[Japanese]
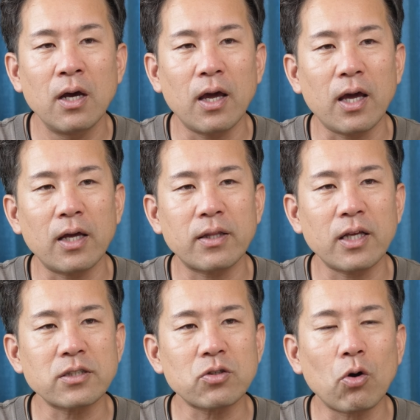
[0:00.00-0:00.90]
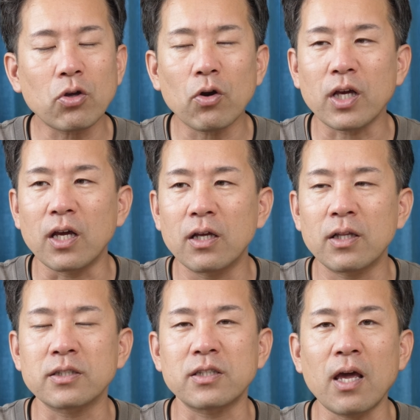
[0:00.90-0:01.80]
えー、伝送距離
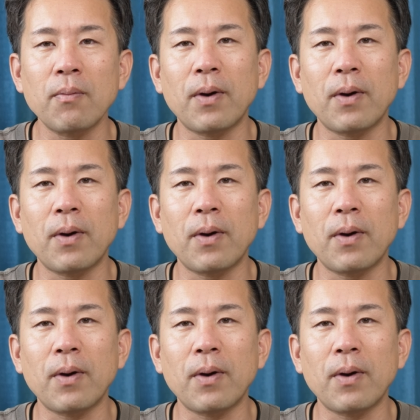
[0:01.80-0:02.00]
ですね、